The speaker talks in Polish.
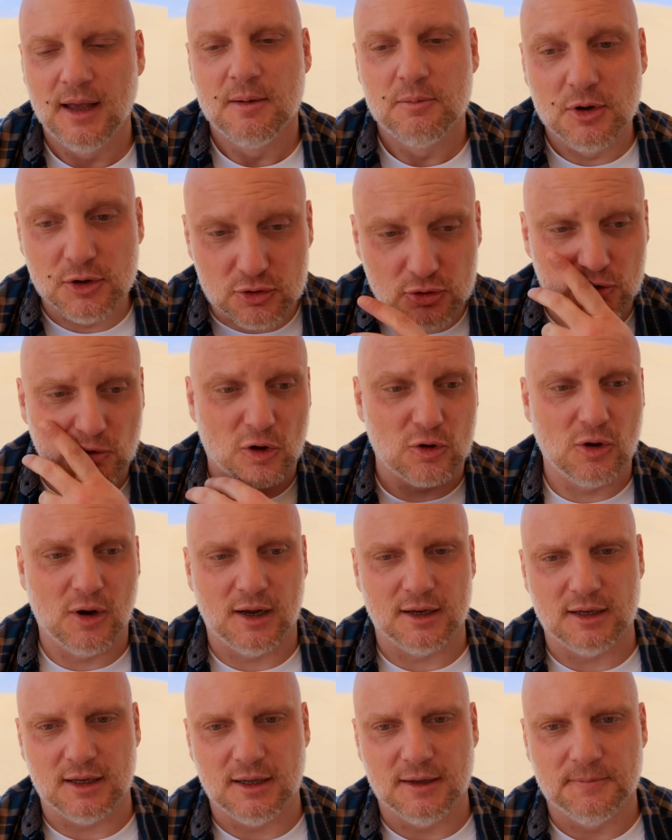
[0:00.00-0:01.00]
No tylko,
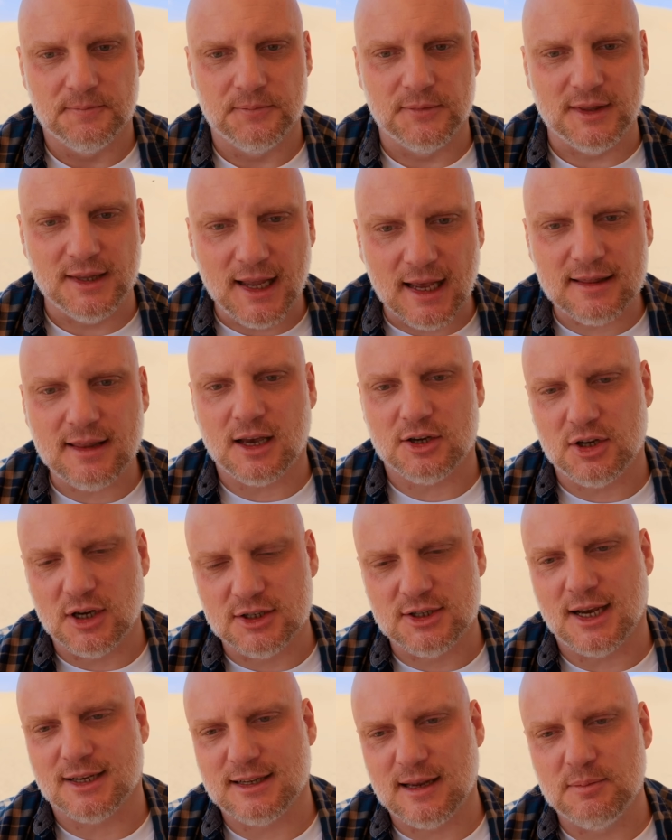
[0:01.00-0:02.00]
kochani, nie da się
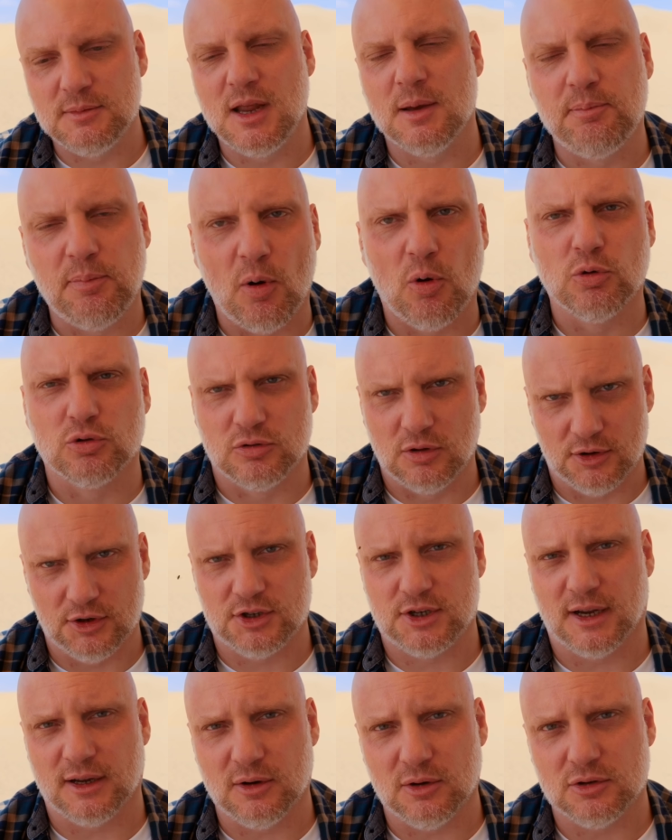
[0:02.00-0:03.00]
czasem nie
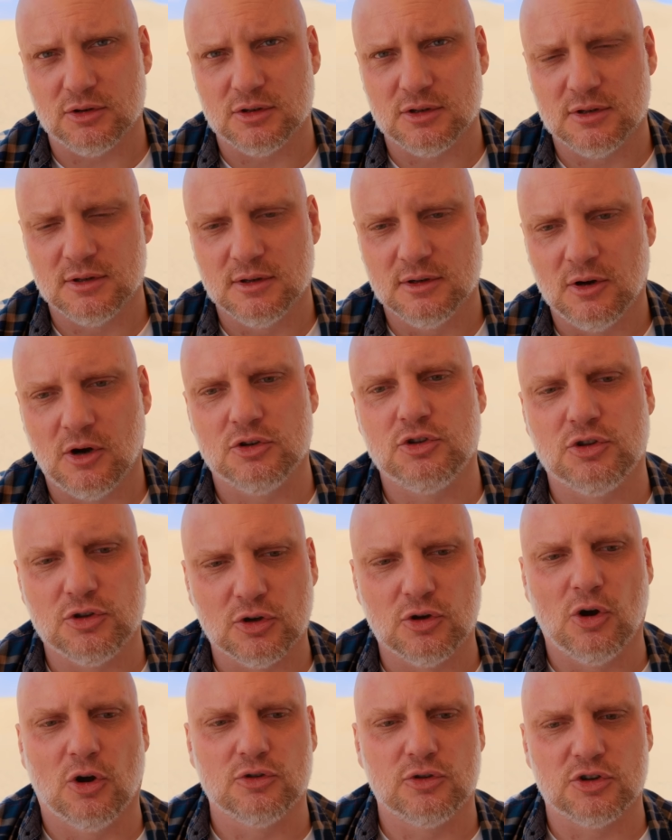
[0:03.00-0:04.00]
połknąć czegoś. Chodzi
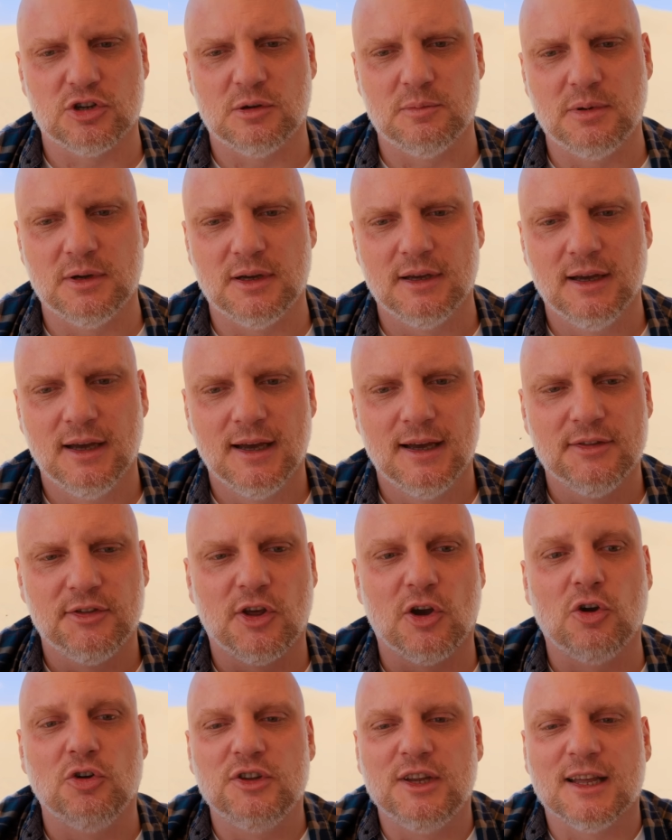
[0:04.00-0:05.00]
tylko o to, żeby
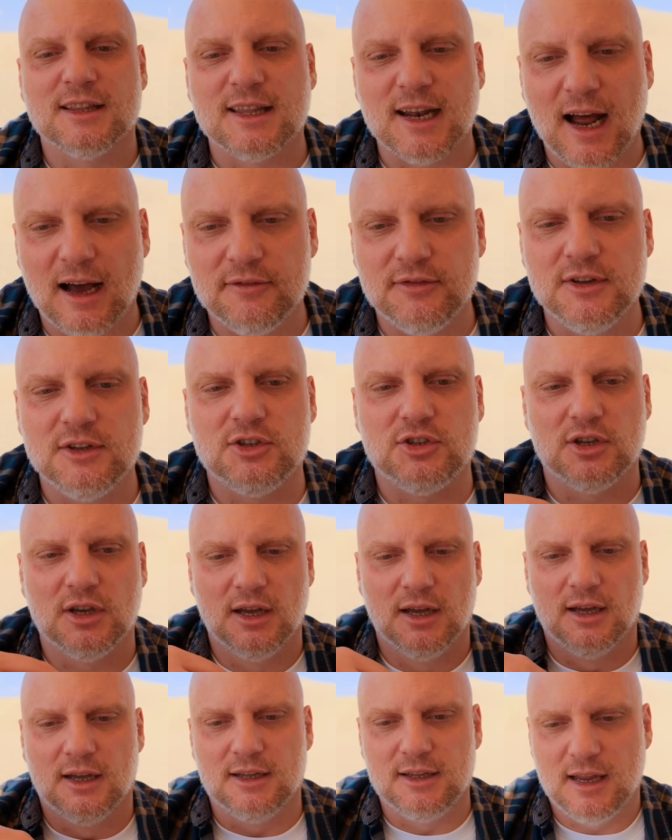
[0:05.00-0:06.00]
tego nie trawić,
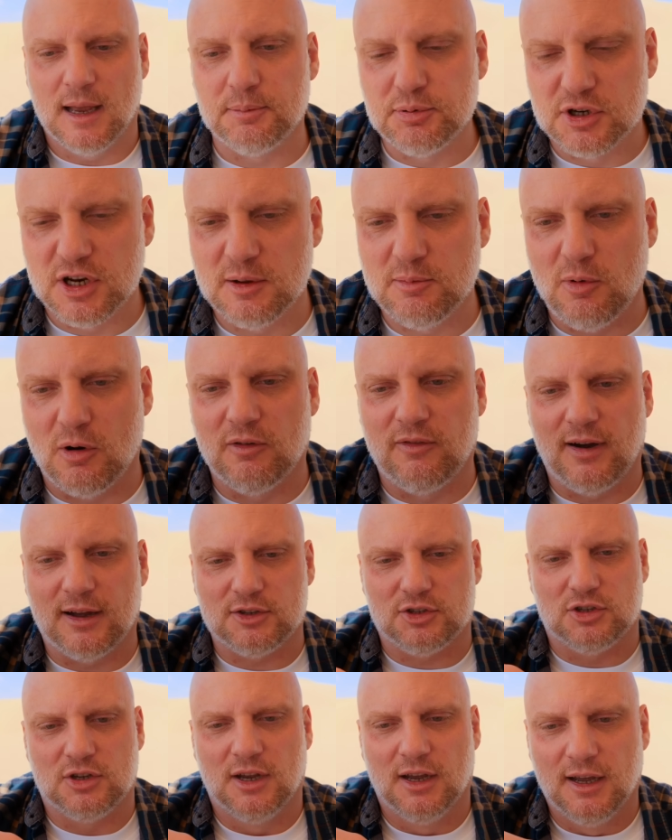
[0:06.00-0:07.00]
nie
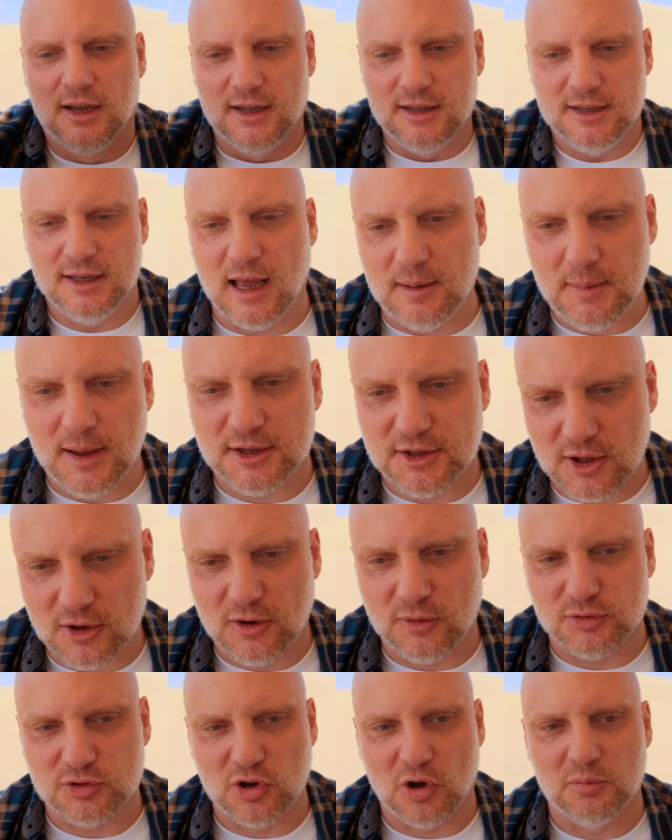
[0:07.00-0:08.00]
przyjmować, nie mieć
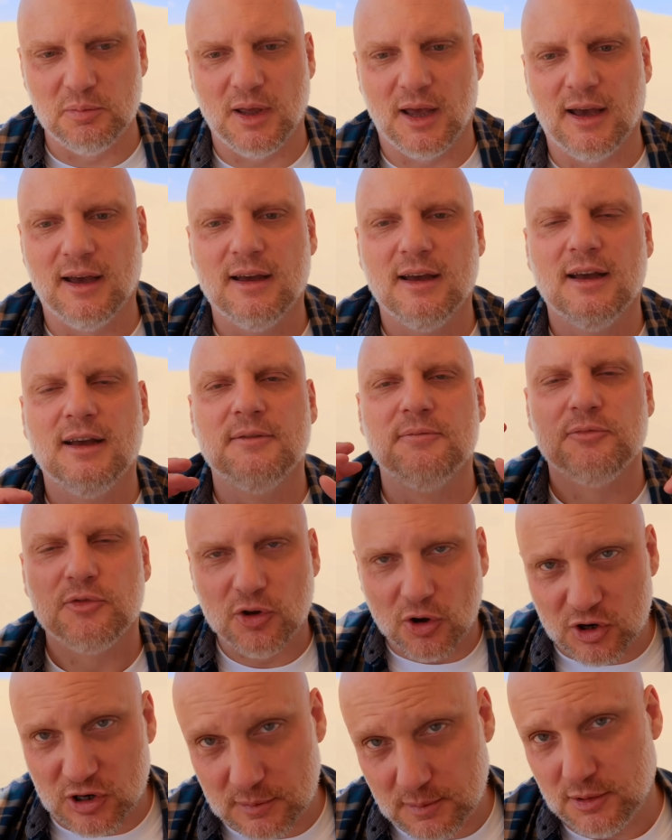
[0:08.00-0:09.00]
tego w sobie,
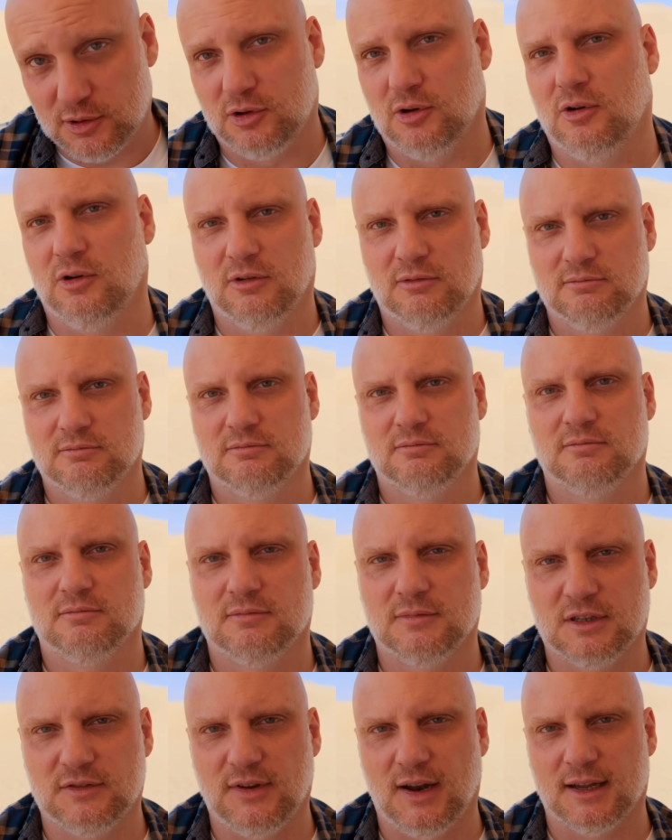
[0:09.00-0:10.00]
tylko żeby to
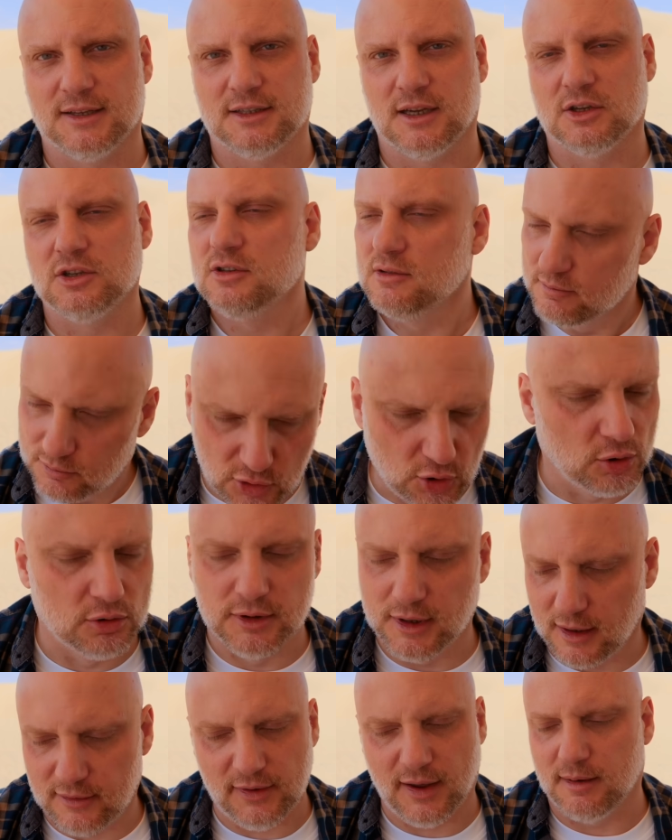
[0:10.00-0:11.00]
zwracać.
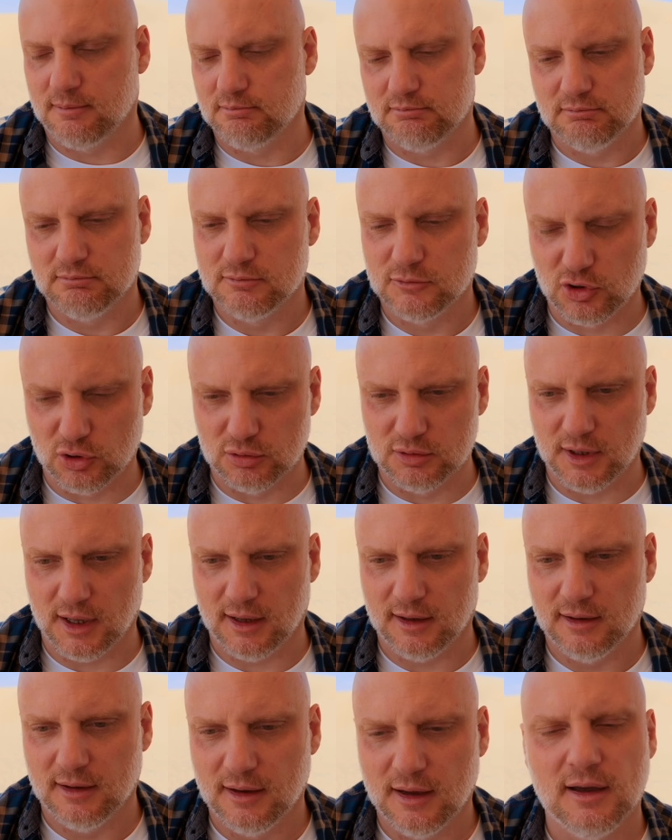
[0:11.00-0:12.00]
Trudne, wiem,
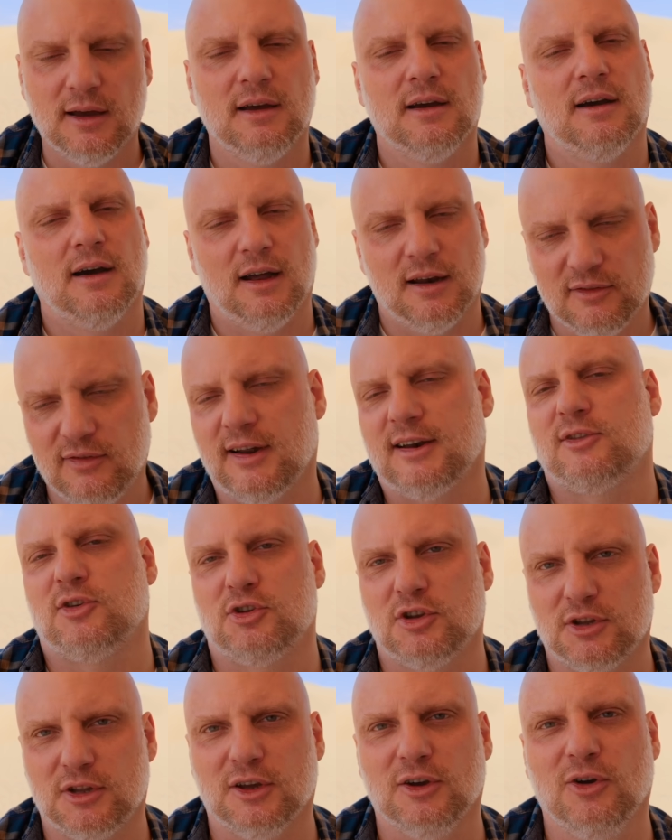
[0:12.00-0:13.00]
trudne, ale warto
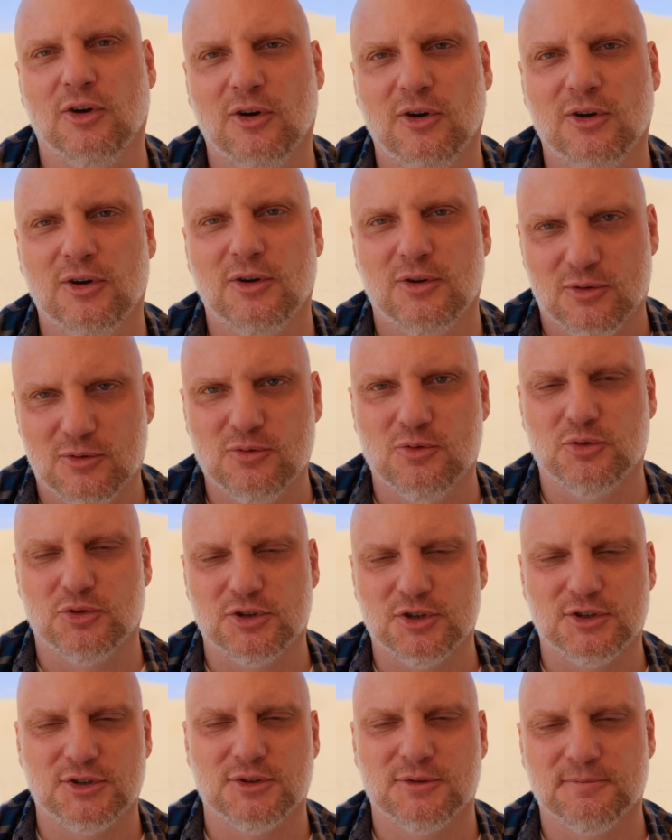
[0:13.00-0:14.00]
się tego
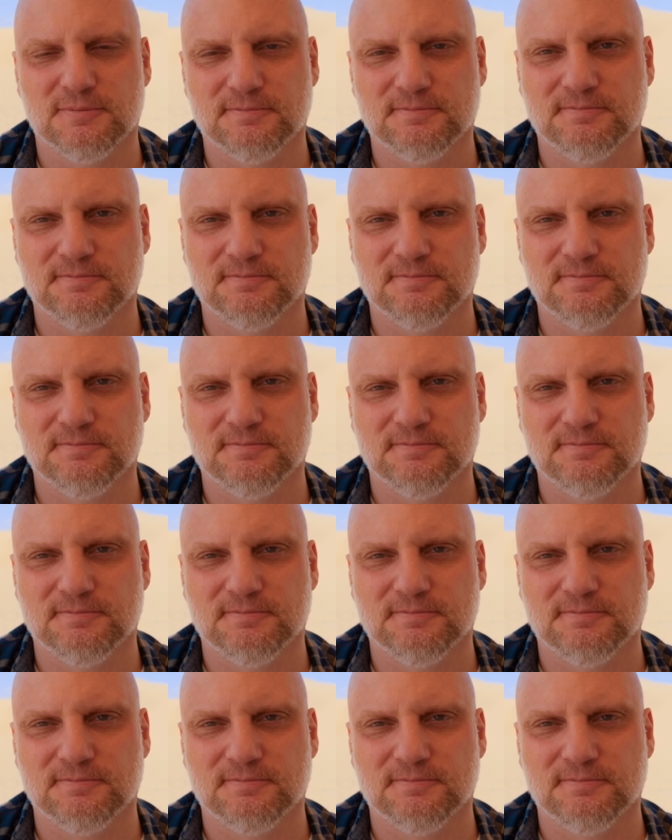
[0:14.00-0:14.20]
uczyć.